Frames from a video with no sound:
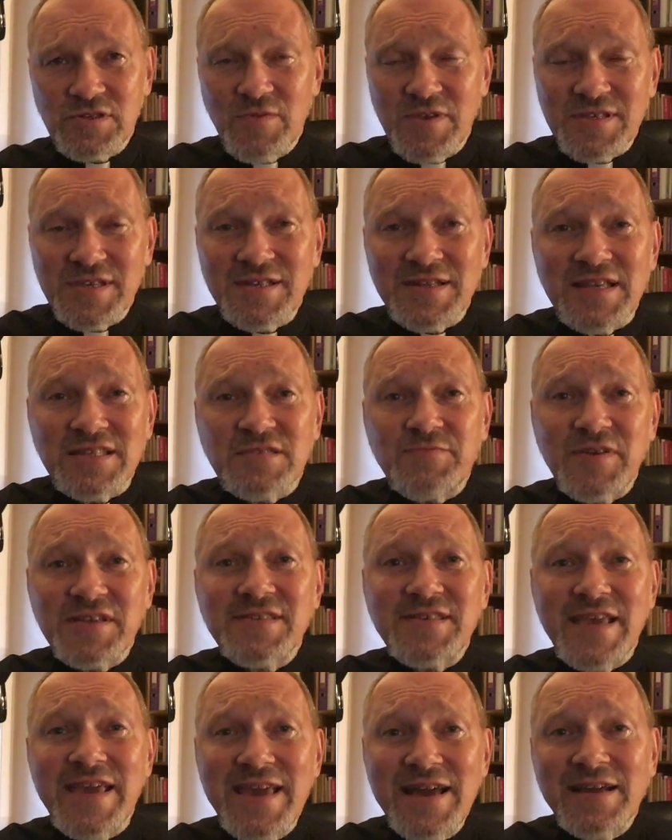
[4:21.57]
wenn es
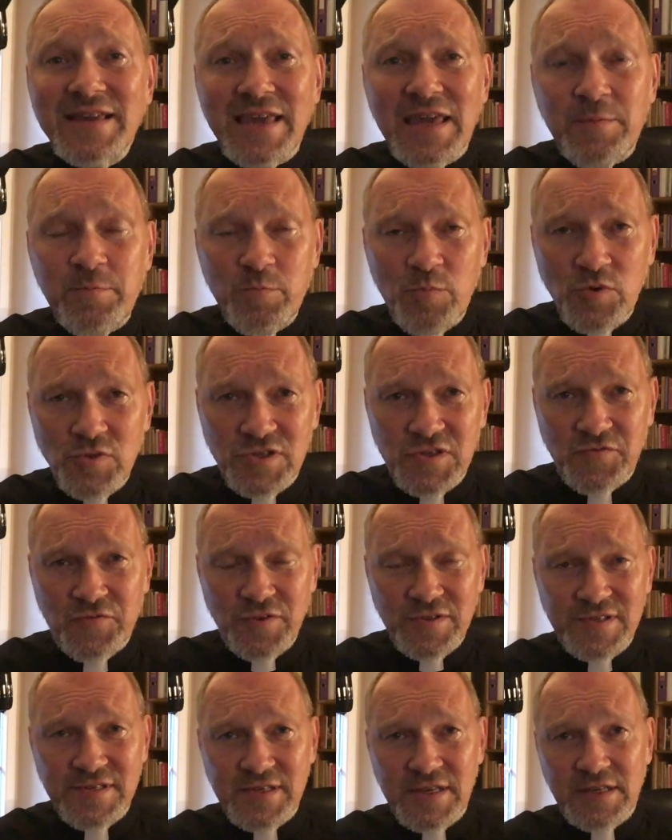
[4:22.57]
etwas hergeben muss
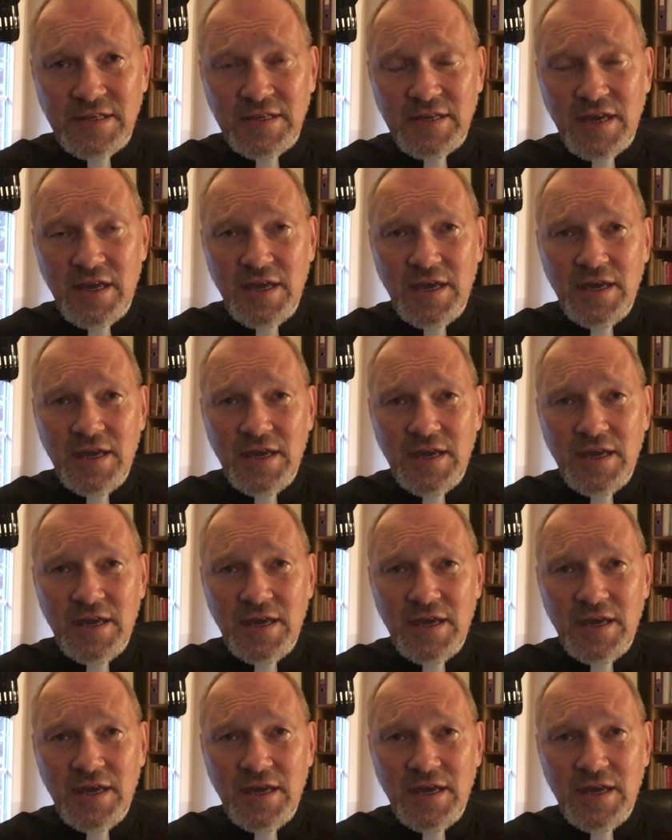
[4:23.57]
von sich.